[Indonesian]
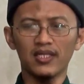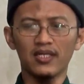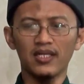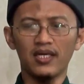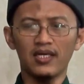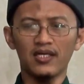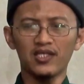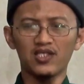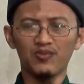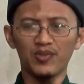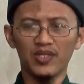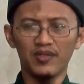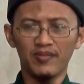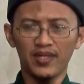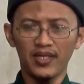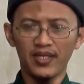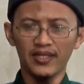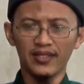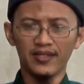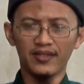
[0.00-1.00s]
dan Anas bin
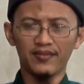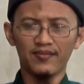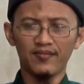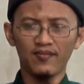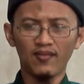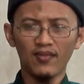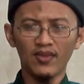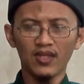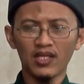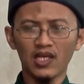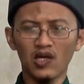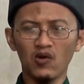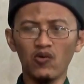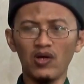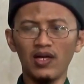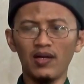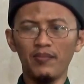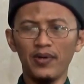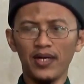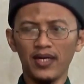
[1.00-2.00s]
Malik
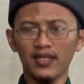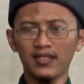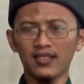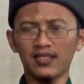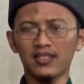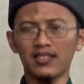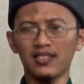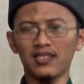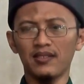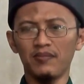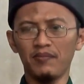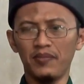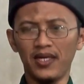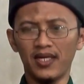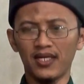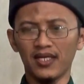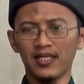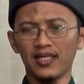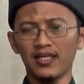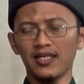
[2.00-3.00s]
wal bahar
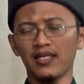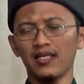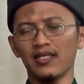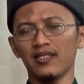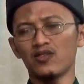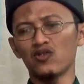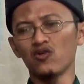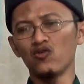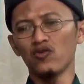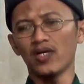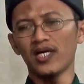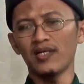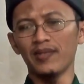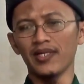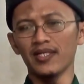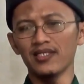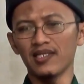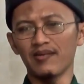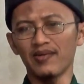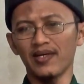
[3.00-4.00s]
bahar ini julukan
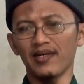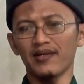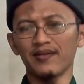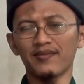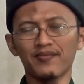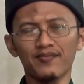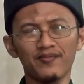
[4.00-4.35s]
bagi siapa